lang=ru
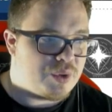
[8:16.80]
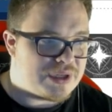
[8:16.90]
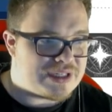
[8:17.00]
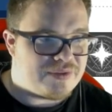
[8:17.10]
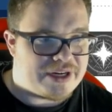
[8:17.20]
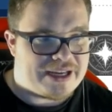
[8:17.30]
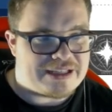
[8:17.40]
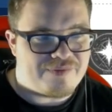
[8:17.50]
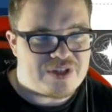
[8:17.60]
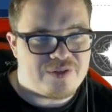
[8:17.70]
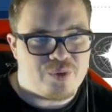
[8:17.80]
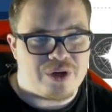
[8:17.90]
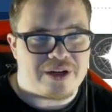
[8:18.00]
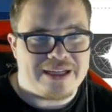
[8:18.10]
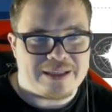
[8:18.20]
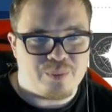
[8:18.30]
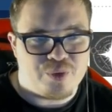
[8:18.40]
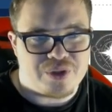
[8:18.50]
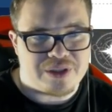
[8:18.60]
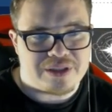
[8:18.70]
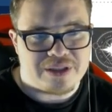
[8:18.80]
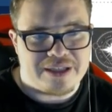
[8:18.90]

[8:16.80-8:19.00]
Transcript: То есть, вероятнее всего, это будет э,